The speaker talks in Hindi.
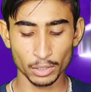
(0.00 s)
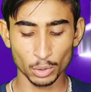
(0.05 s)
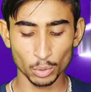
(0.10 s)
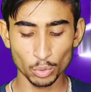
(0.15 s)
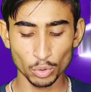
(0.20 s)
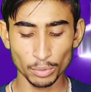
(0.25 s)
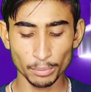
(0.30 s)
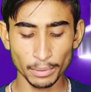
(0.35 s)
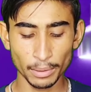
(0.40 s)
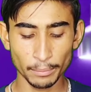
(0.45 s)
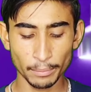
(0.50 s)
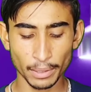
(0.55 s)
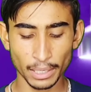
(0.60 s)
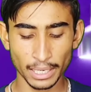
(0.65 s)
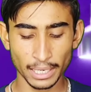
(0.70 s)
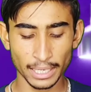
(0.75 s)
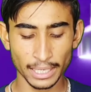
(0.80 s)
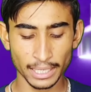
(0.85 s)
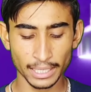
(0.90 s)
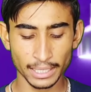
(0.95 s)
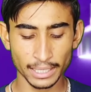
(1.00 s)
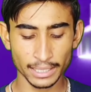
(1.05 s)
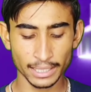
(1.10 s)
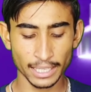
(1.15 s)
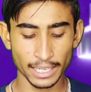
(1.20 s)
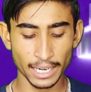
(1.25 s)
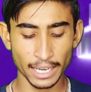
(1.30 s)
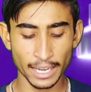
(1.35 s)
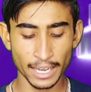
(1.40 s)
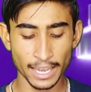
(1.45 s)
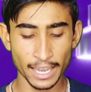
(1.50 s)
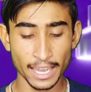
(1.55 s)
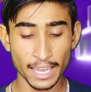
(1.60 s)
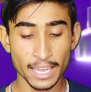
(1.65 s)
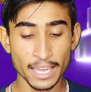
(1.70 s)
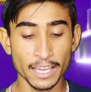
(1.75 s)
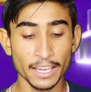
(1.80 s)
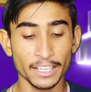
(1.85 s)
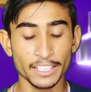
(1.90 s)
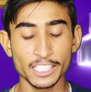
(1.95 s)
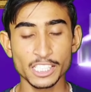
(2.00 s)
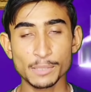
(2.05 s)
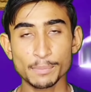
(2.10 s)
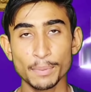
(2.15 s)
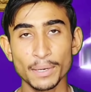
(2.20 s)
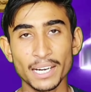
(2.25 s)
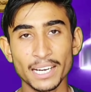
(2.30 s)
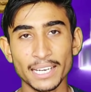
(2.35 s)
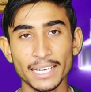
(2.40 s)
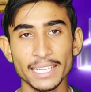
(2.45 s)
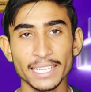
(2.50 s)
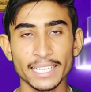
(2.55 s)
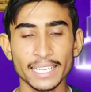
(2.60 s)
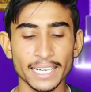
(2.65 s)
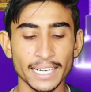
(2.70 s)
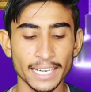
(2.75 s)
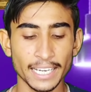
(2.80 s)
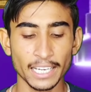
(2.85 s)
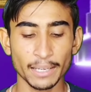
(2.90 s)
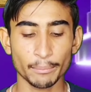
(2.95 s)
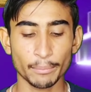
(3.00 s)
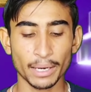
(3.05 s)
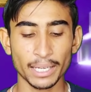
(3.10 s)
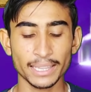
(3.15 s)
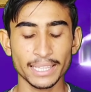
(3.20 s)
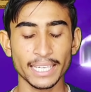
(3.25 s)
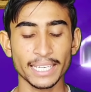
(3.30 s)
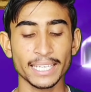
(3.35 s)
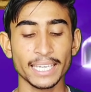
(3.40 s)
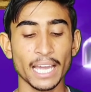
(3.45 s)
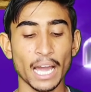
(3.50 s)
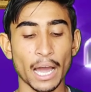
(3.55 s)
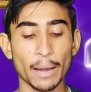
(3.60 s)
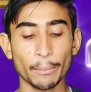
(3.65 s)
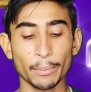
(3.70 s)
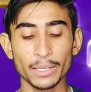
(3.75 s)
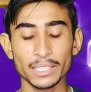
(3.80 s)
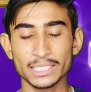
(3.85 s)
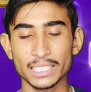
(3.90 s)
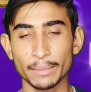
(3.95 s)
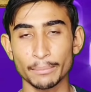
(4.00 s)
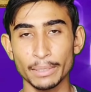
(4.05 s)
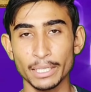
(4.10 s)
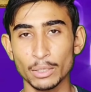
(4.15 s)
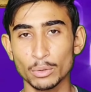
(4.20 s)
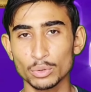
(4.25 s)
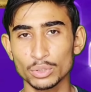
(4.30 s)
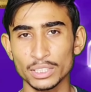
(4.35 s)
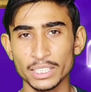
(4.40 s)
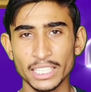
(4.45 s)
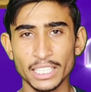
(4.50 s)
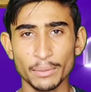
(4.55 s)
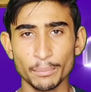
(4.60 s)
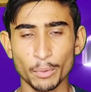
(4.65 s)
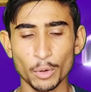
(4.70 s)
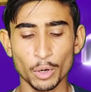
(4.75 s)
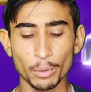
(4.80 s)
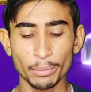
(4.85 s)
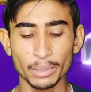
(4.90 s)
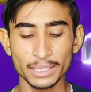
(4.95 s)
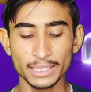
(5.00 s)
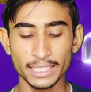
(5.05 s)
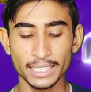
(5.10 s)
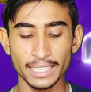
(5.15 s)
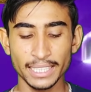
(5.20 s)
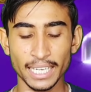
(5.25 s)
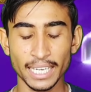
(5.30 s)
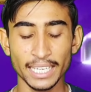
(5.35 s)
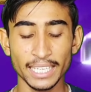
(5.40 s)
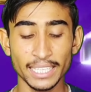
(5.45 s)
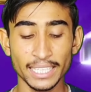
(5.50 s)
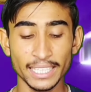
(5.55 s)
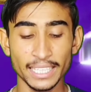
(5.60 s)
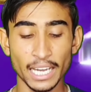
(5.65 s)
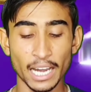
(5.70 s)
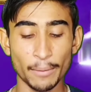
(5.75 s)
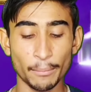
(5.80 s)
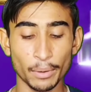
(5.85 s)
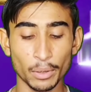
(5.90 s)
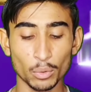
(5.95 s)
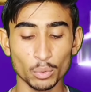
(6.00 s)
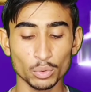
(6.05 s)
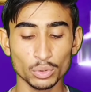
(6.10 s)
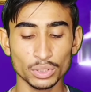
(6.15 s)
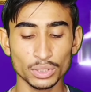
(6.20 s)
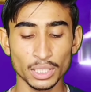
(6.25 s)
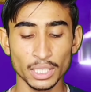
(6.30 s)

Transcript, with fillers: टून मी पर क्लिक कर देना है इस पर क्लिक करने के बाद देखिए आपके सामने कुछ इन्फॉर्मेशन यानी कि यहाँ पर कुछ